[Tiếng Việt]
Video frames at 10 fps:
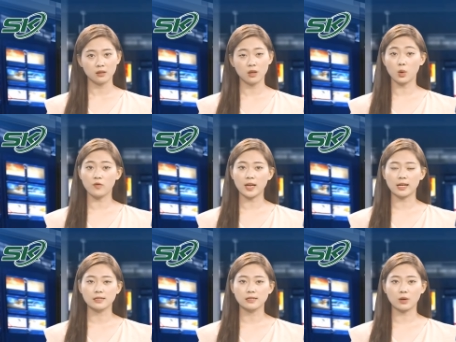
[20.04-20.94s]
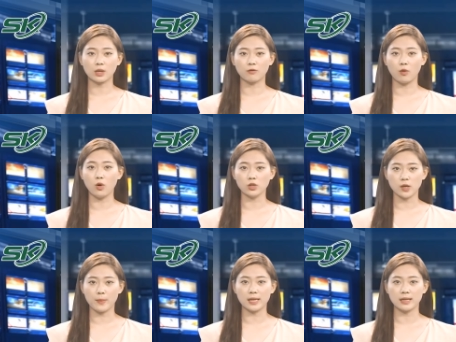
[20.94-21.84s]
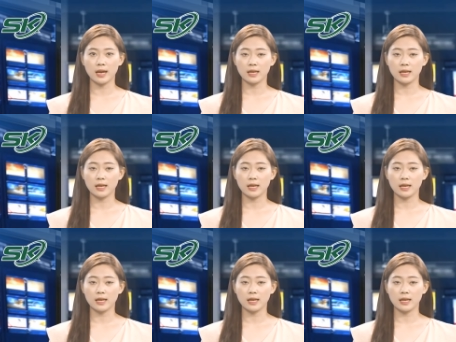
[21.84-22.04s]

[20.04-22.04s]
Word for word: Thưa quý vị, sau thành phố Hồ Chí Minh